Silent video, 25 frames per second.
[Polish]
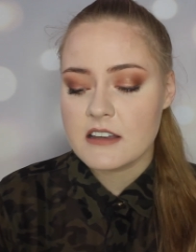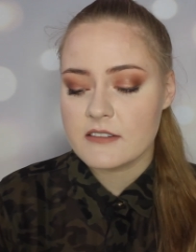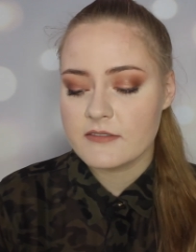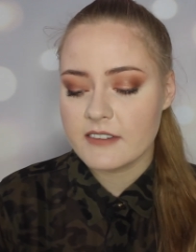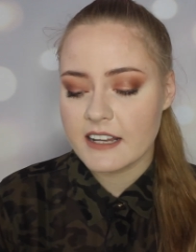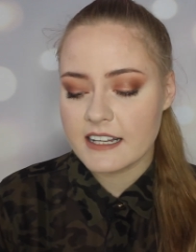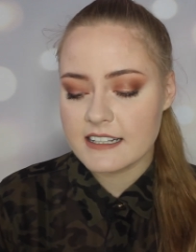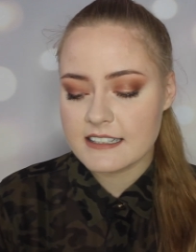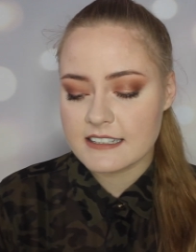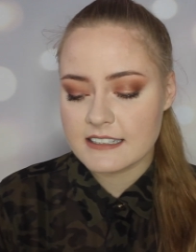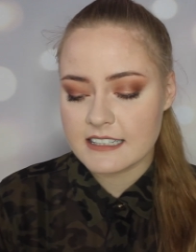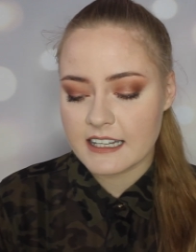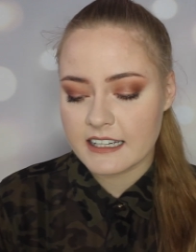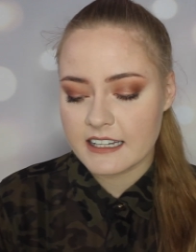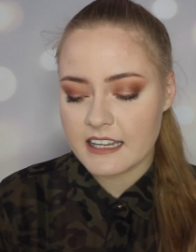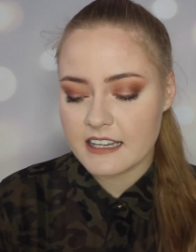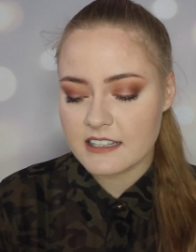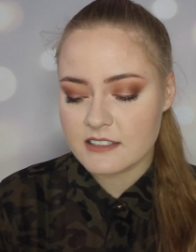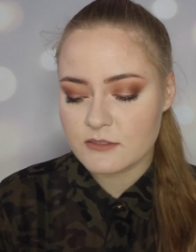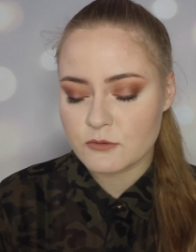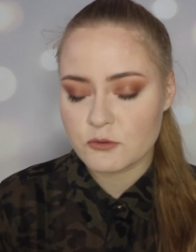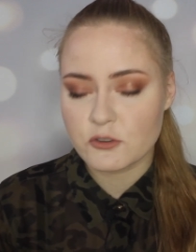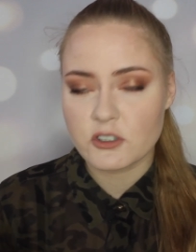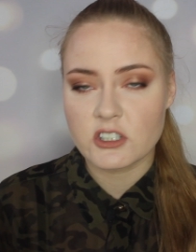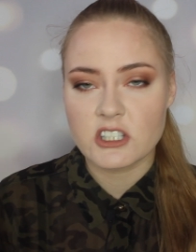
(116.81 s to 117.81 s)
więc na na
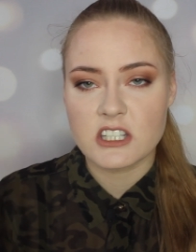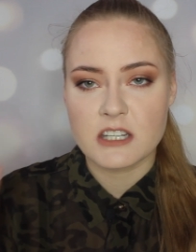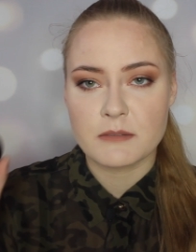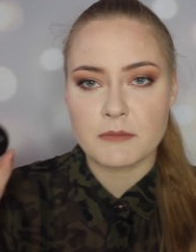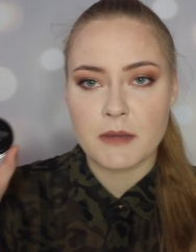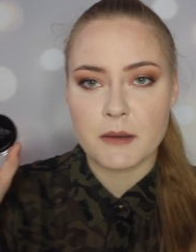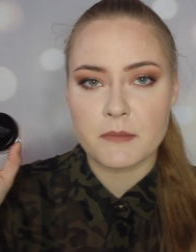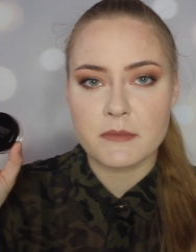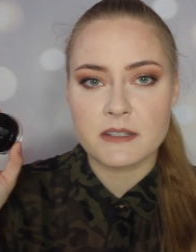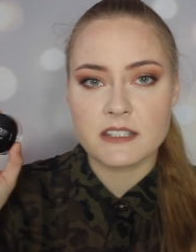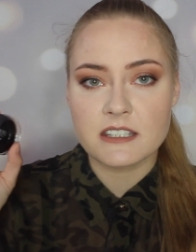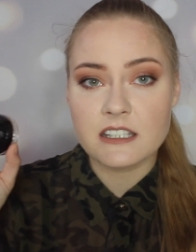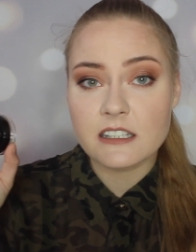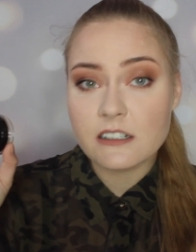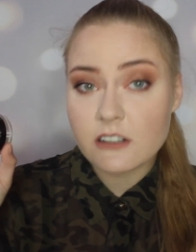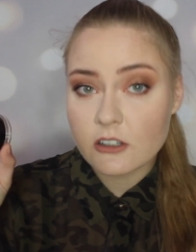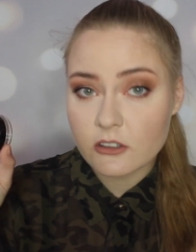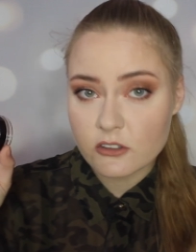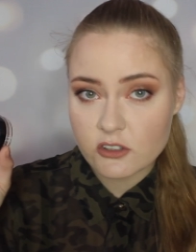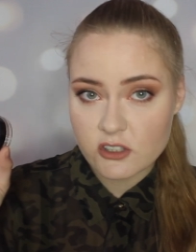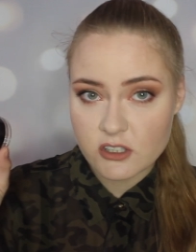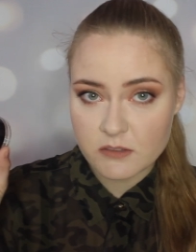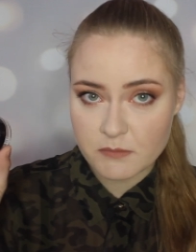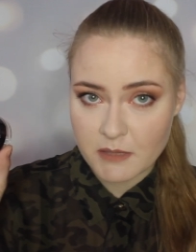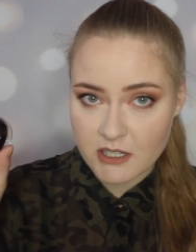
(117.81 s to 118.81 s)
jej zużycie mamy
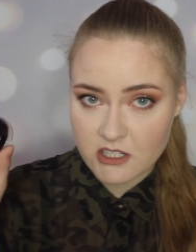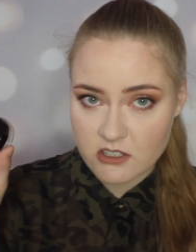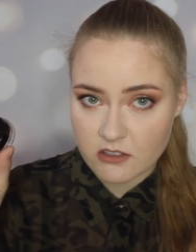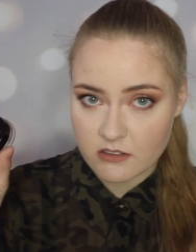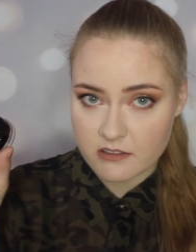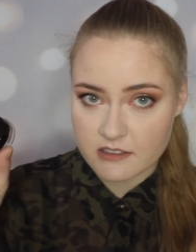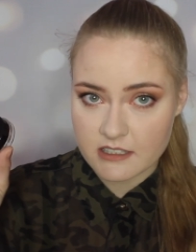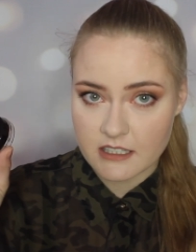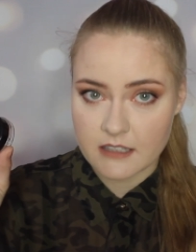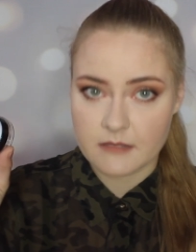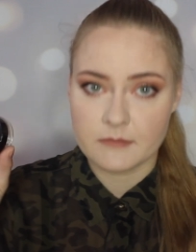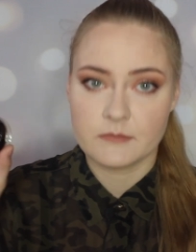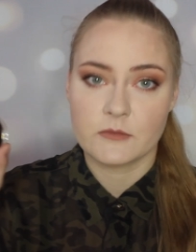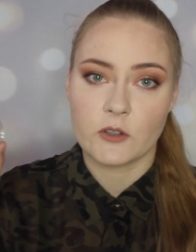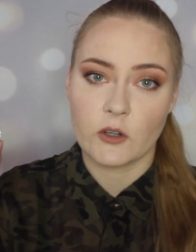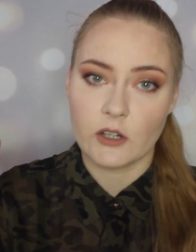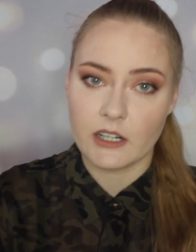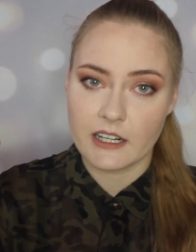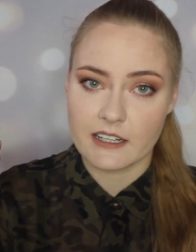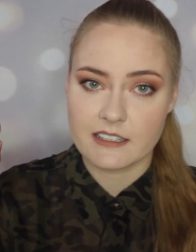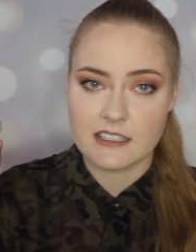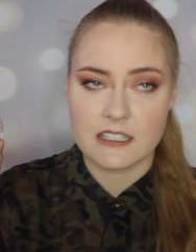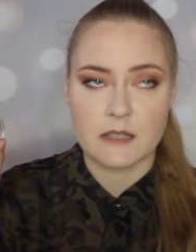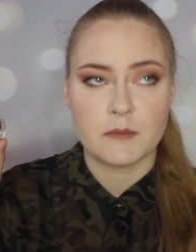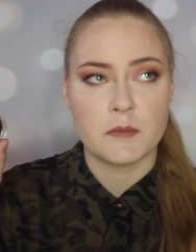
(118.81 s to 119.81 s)
tylko 3 miesiące, o
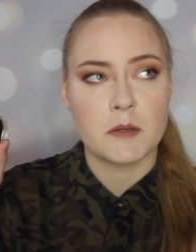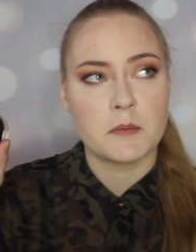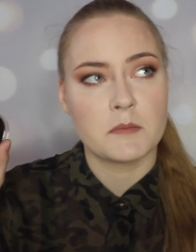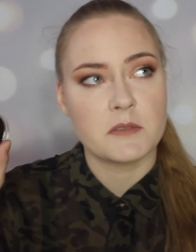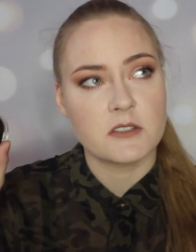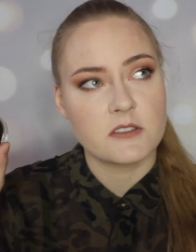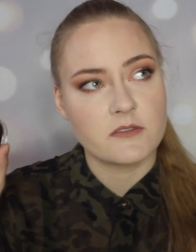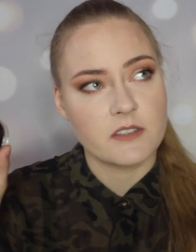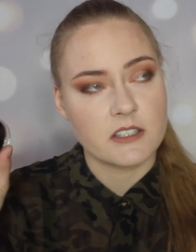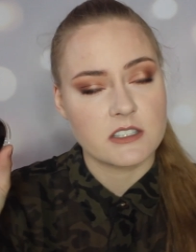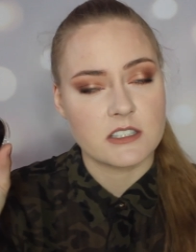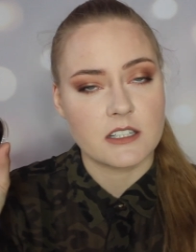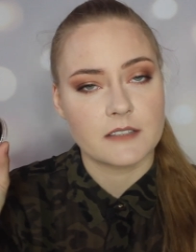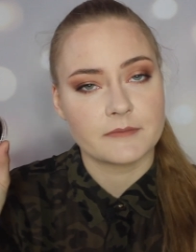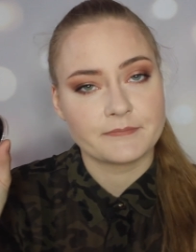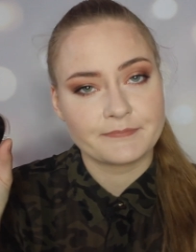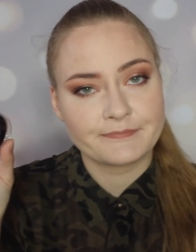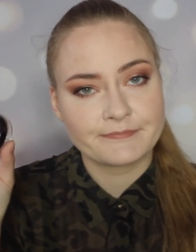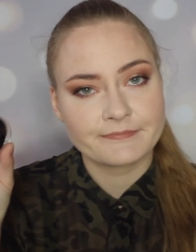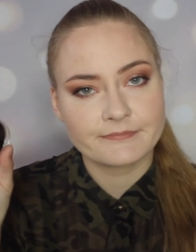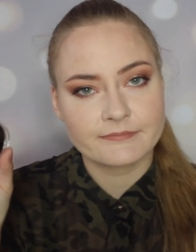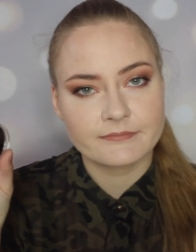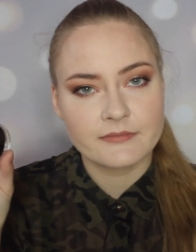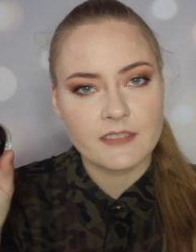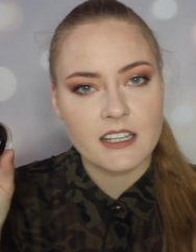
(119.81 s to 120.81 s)
ile chcemy być, wiecie,
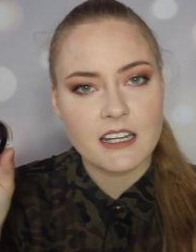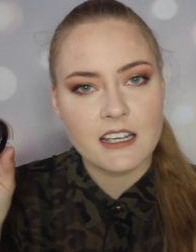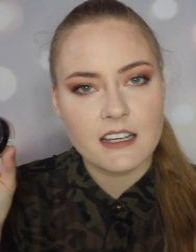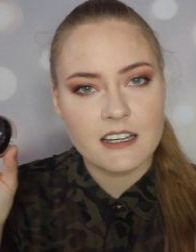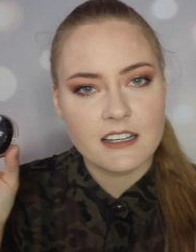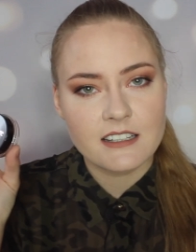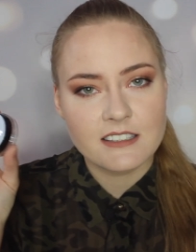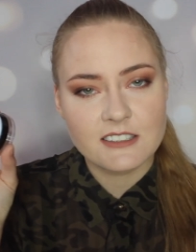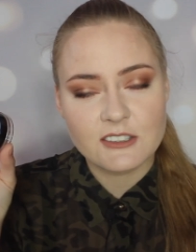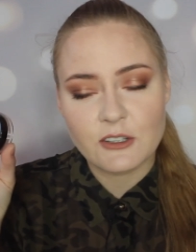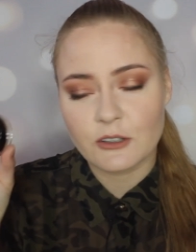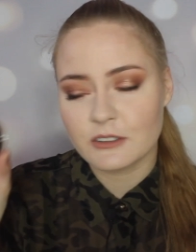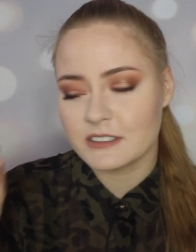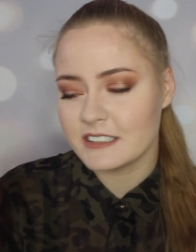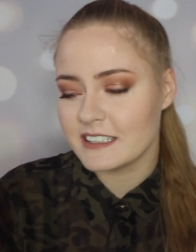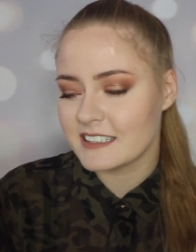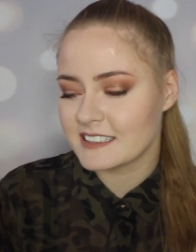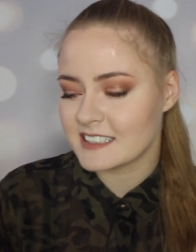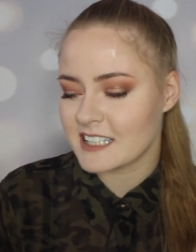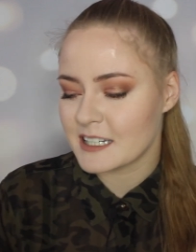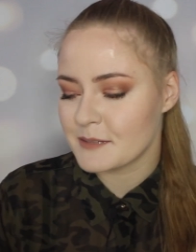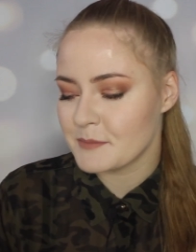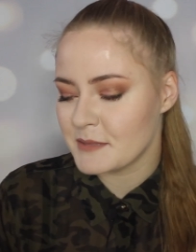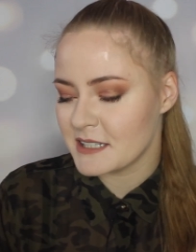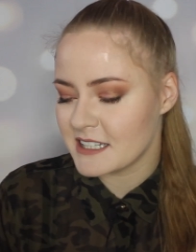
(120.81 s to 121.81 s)
zgodni
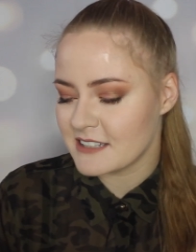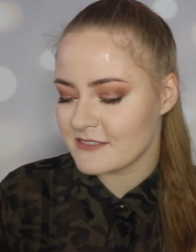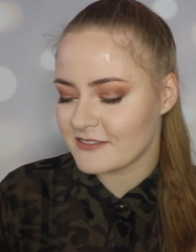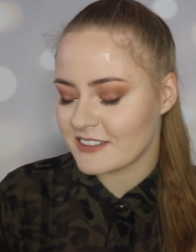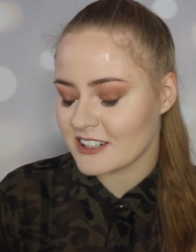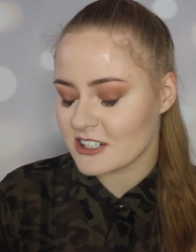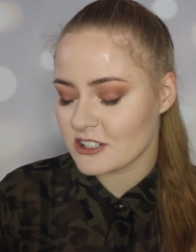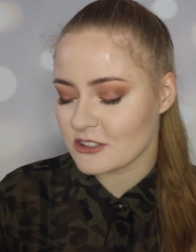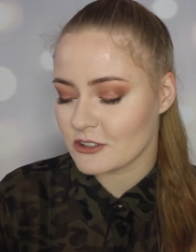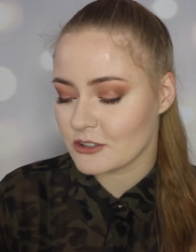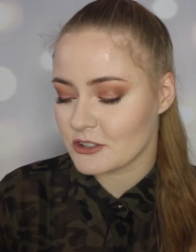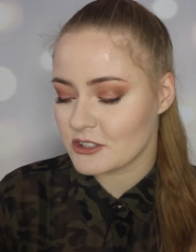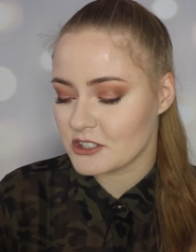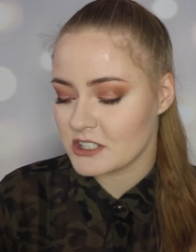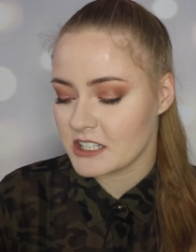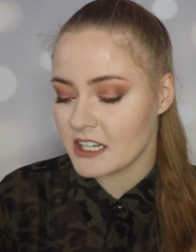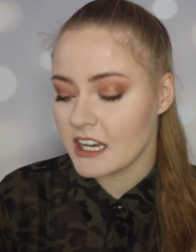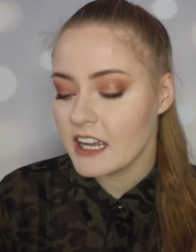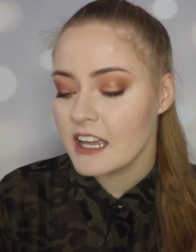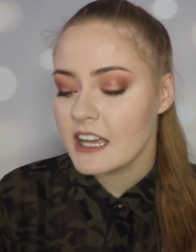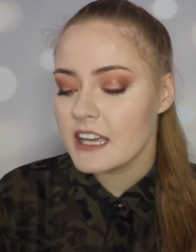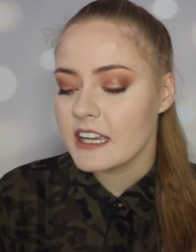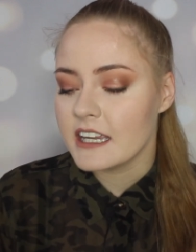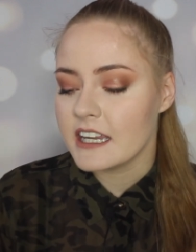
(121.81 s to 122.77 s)
z terminem ważności.